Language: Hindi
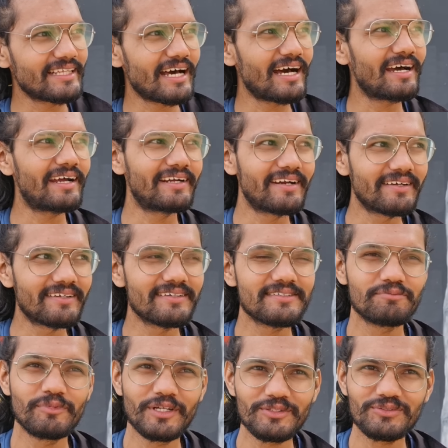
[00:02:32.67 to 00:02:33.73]
था हेड एंटर्स
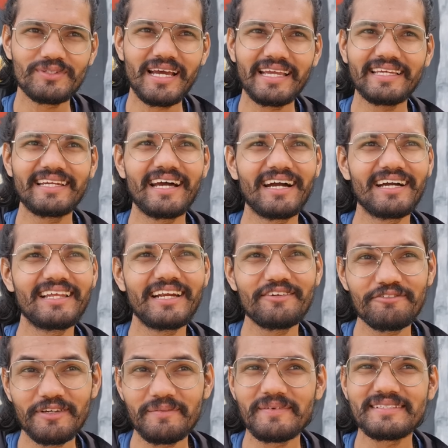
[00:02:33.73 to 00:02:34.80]
मैंने सुना है कि नागालैंड
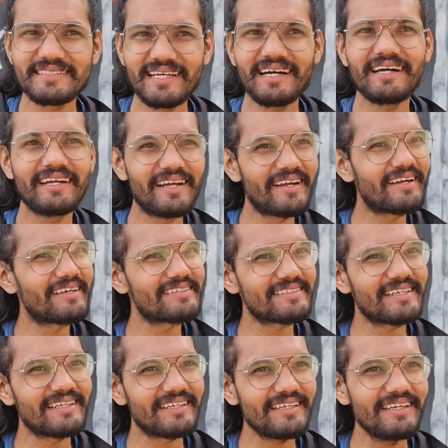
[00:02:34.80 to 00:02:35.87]
फेमस था हेड एंटर्स
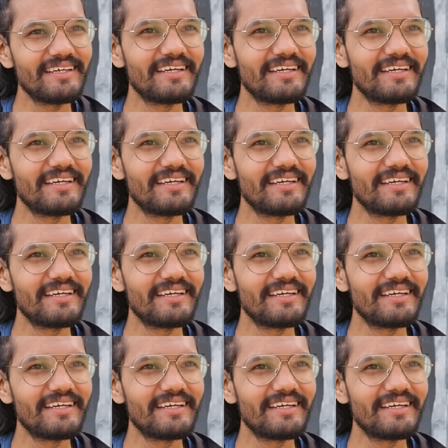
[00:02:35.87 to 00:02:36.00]
के लिए